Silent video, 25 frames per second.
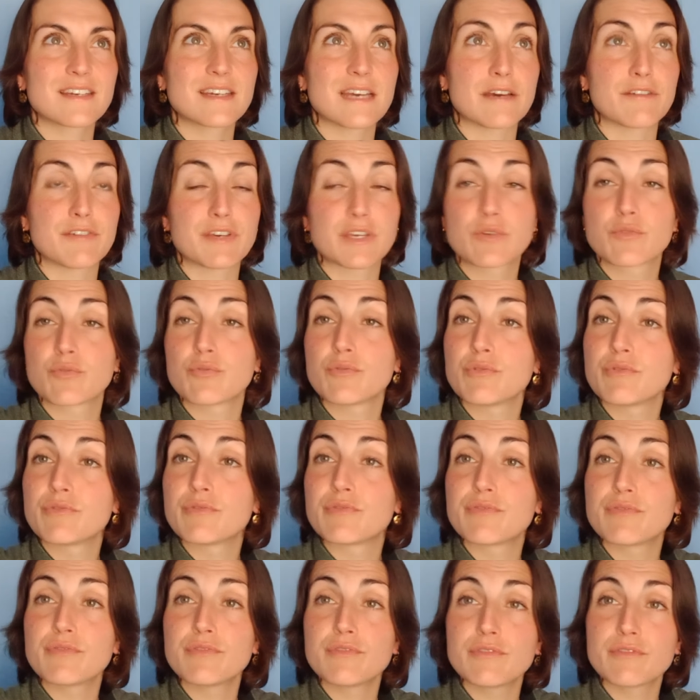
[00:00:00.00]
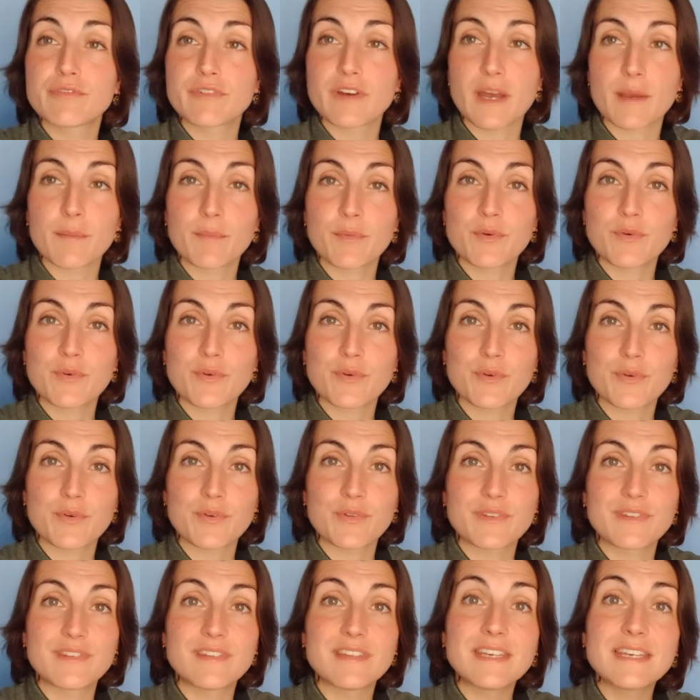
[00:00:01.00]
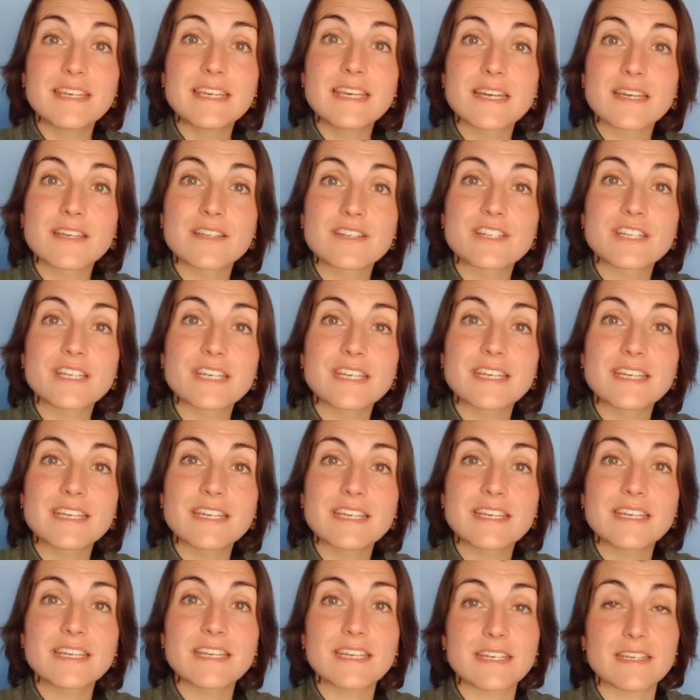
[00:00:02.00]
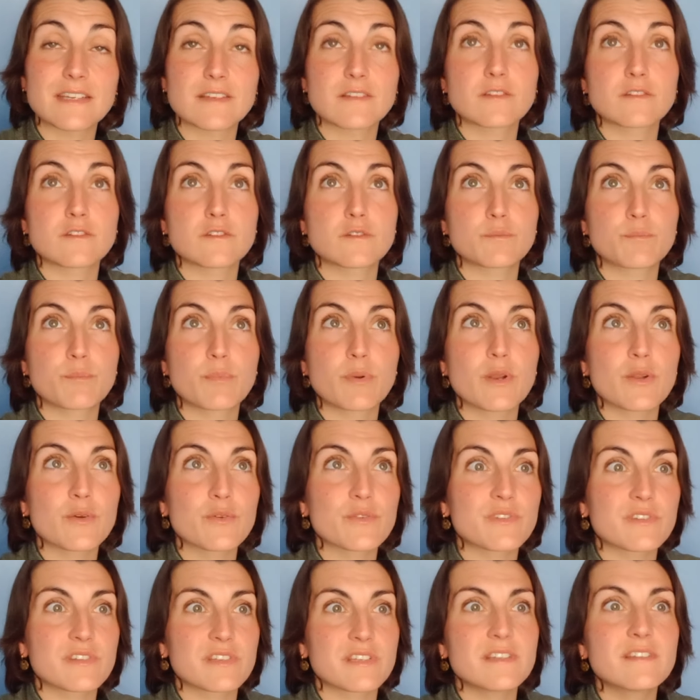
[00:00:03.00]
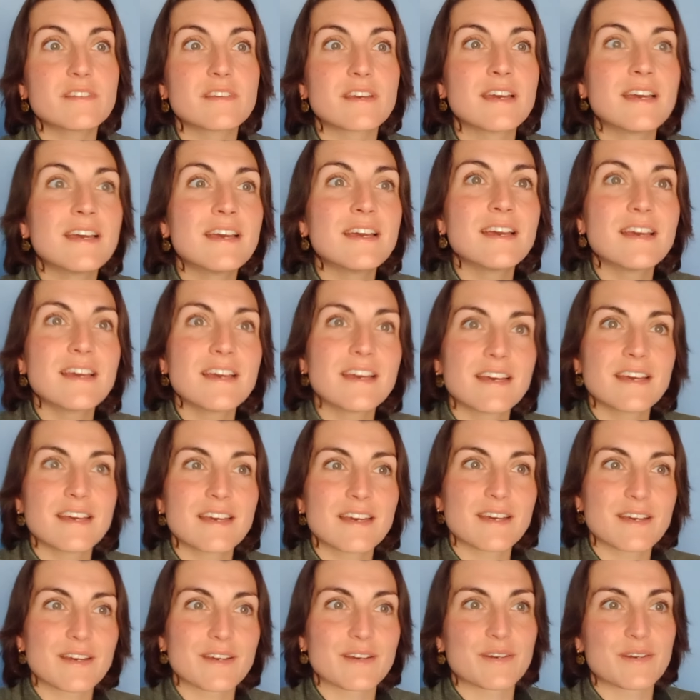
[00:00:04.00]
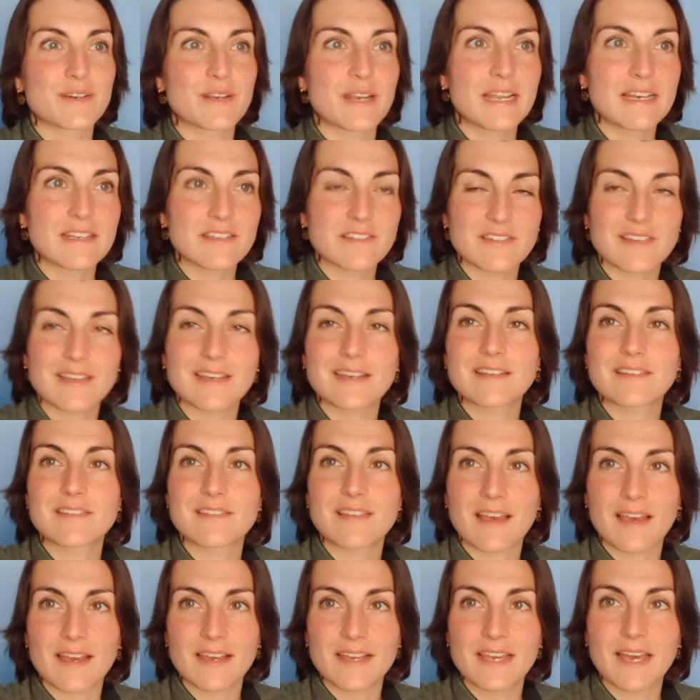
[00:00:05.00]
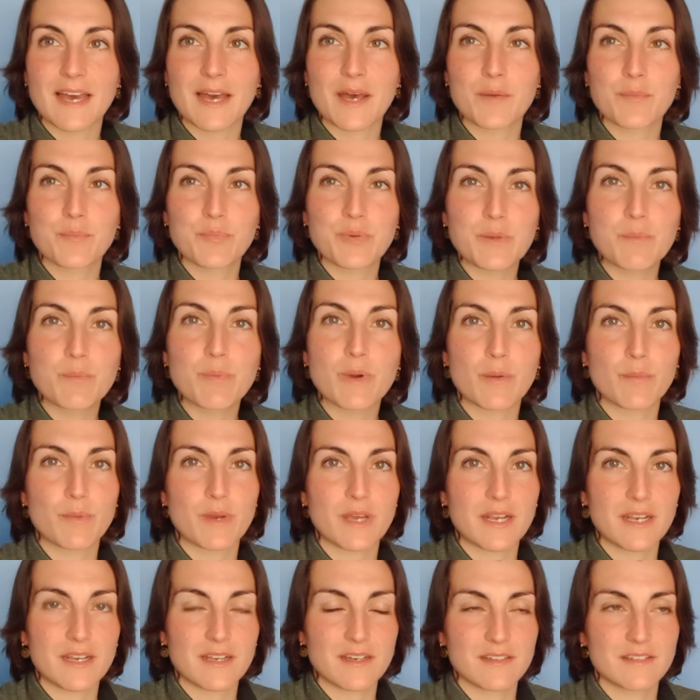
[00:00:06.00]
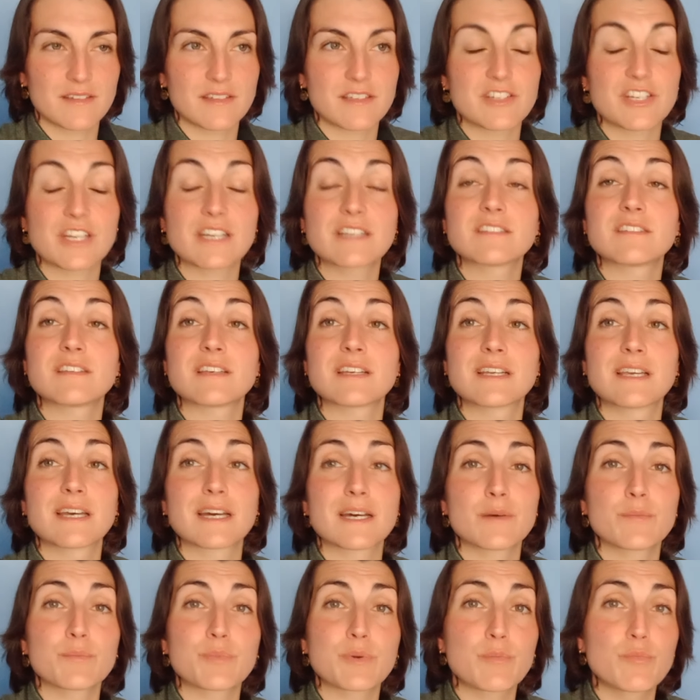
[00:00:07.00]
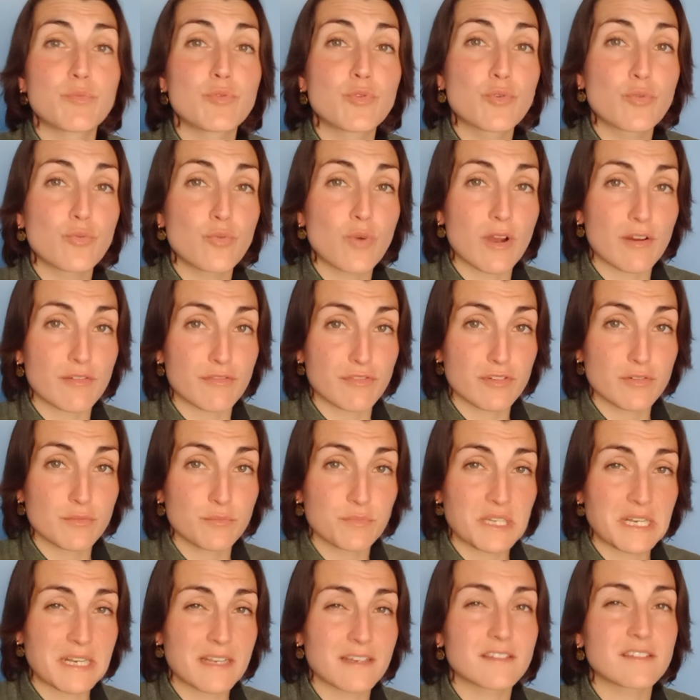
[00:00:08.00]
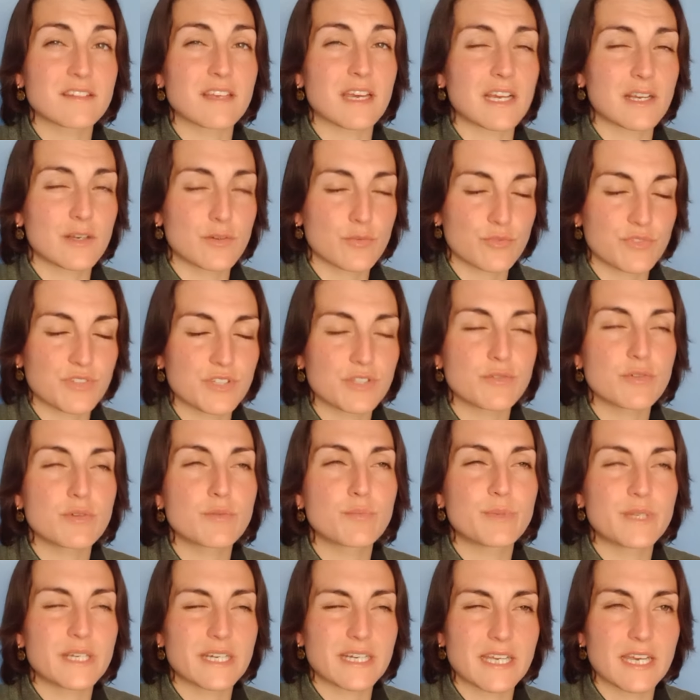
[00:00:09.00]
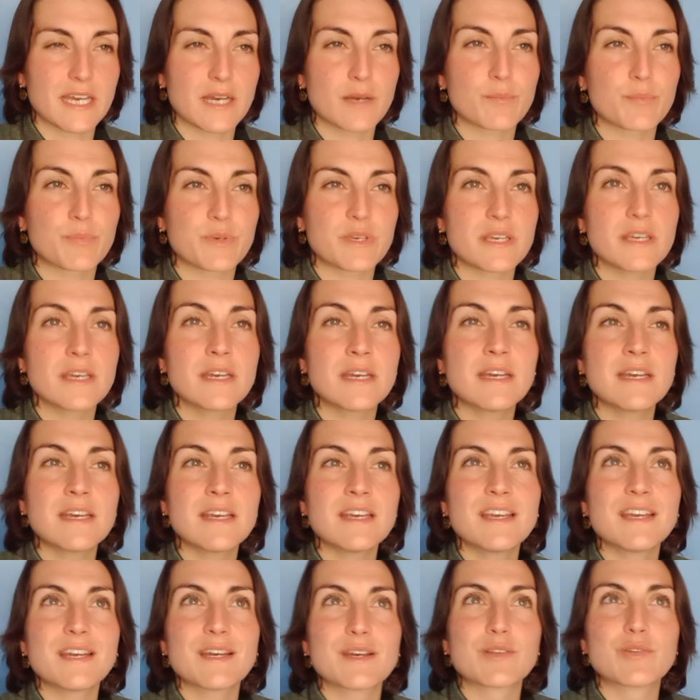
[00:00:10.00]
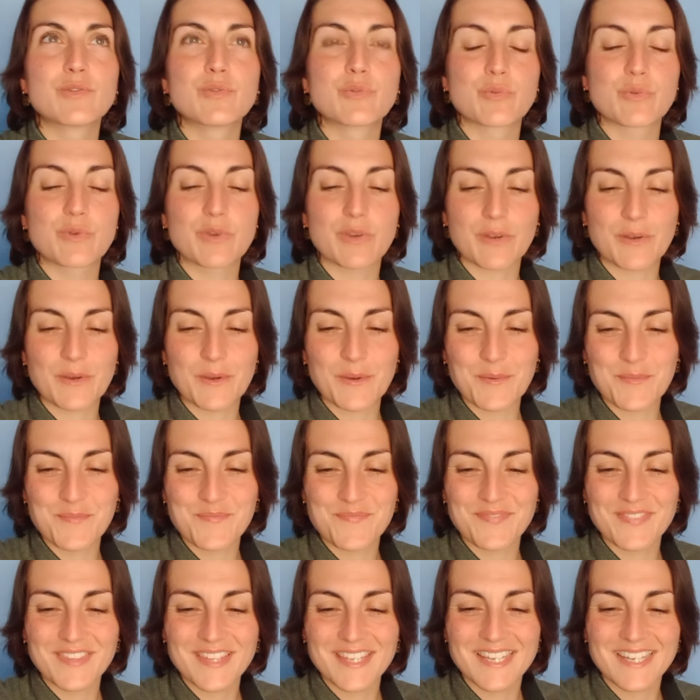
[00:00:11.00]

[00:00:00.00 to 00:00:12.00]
avec une vue vraiment dégagée et splendide. Euh, là, ça, a grimpé pas mal. Déjà que ça grimpait beaucoup avant, mais là, ça a continué de bien grimper. Donc, euh,